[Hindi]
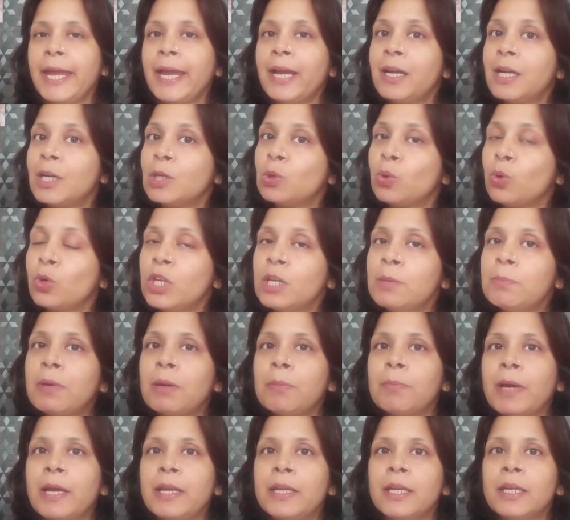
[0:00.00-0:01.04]
एक कटोरी में
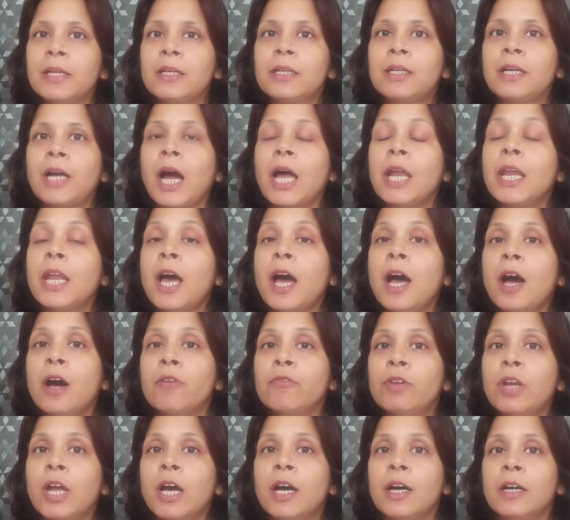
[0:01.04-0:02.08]
मैंने काला
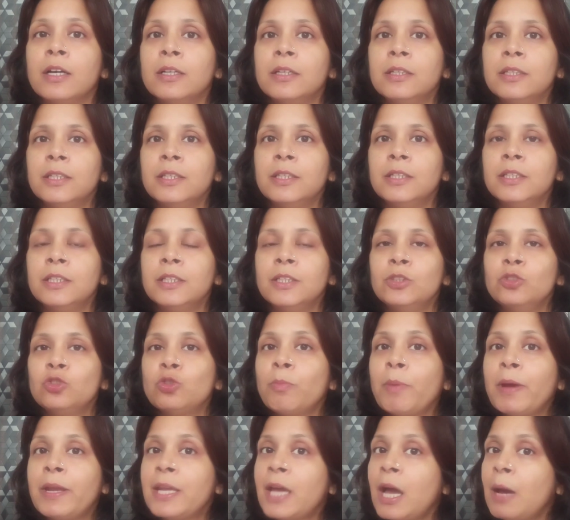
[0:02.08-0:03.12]
आंवला
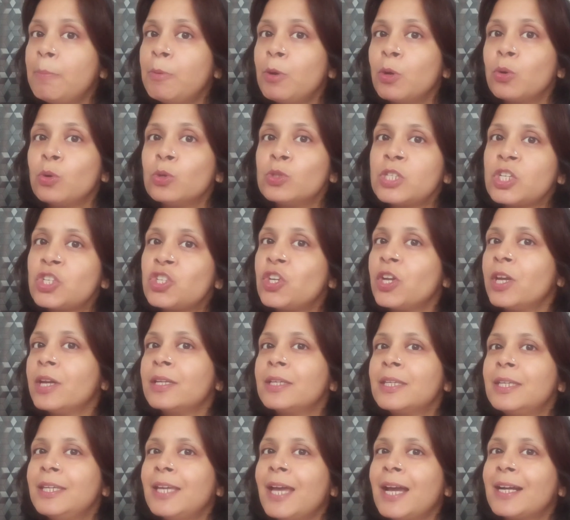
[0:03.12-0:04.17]
जो मैंने आप लोगों से
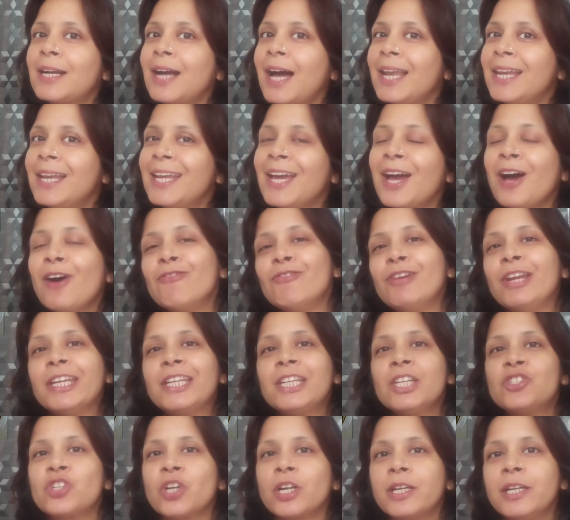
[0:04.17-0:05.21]
शेयर किया काले आंवले
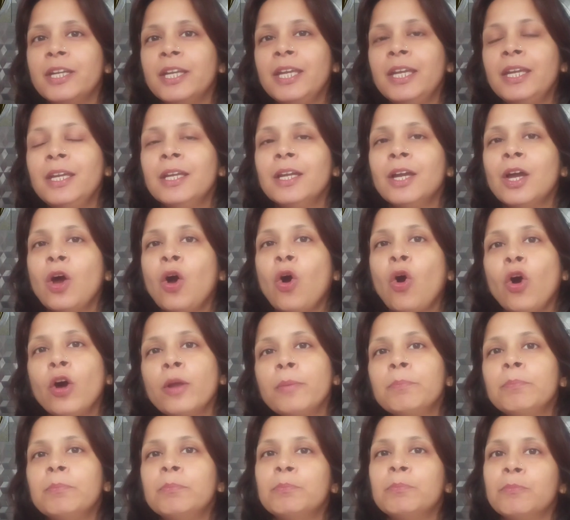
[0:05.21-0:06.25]
की चटनी
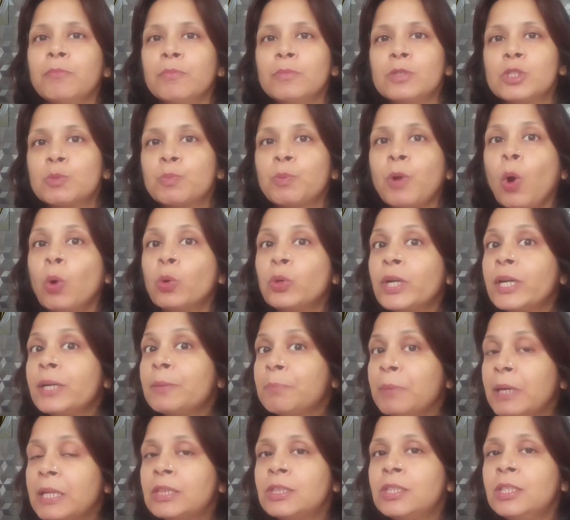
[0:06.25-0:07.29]
और स्प्राउटेड
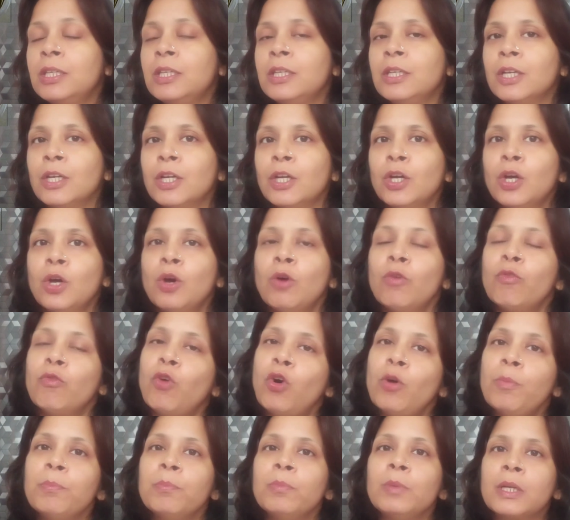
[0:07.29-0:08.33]
मेथी
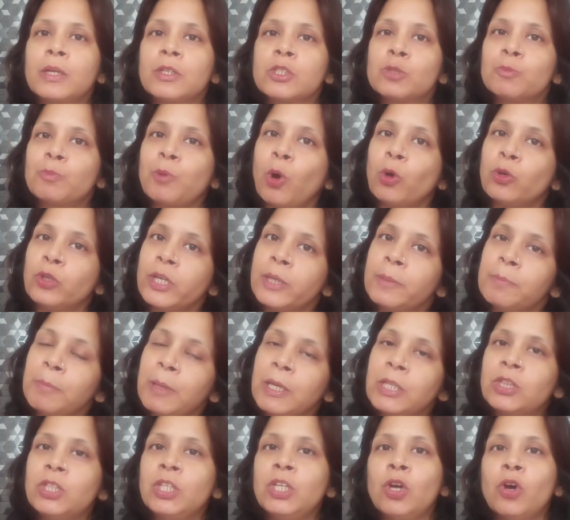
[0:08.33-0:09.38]
वो स्प्राउटेड
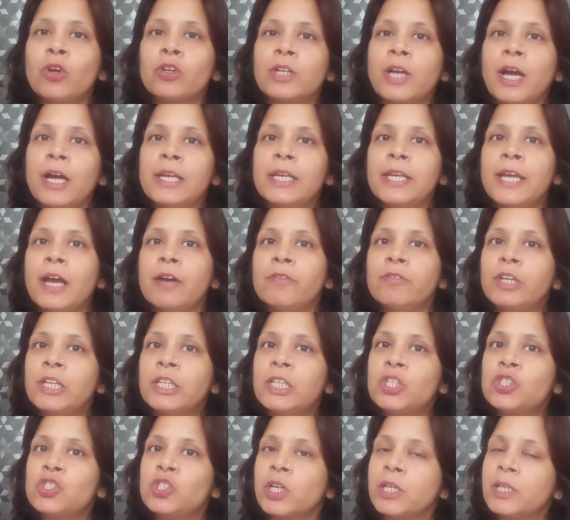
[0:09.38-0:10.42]
मेथी और काले आंवले
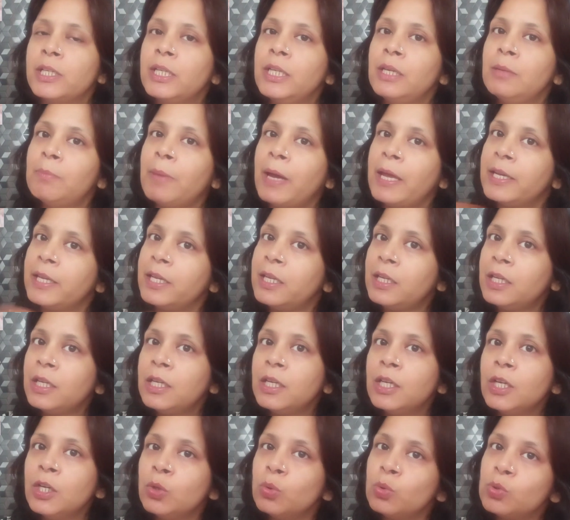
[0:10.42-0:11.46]
की चटनी मैंने
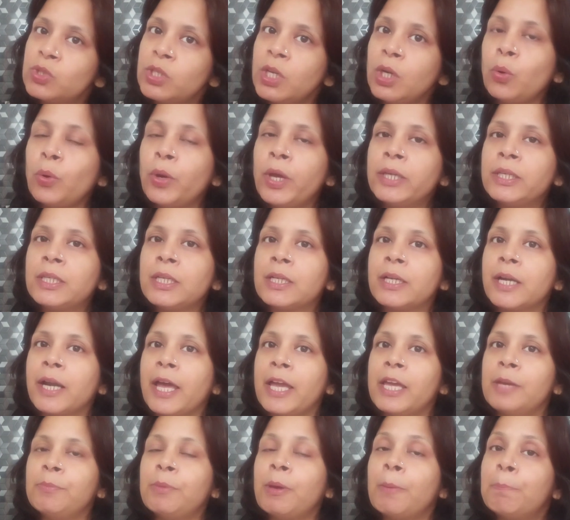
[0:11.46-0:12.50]
उसी लोहे की
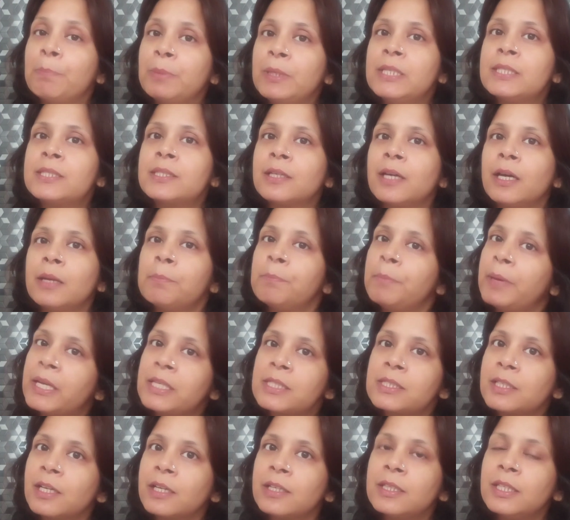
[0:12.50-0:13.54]
कढ़ाई में पीस कर
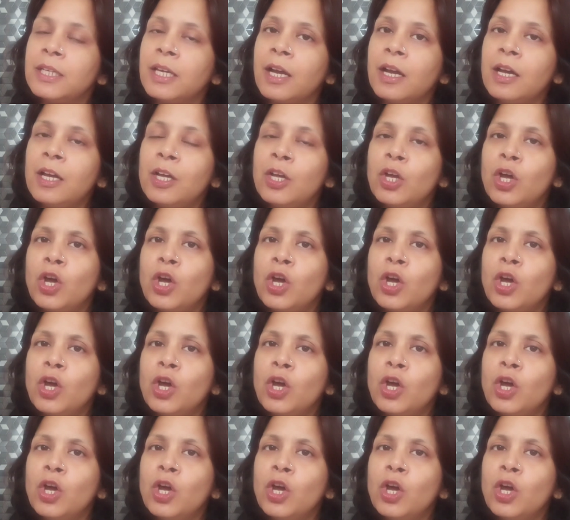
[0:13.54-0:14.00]
मिक्स कर दिया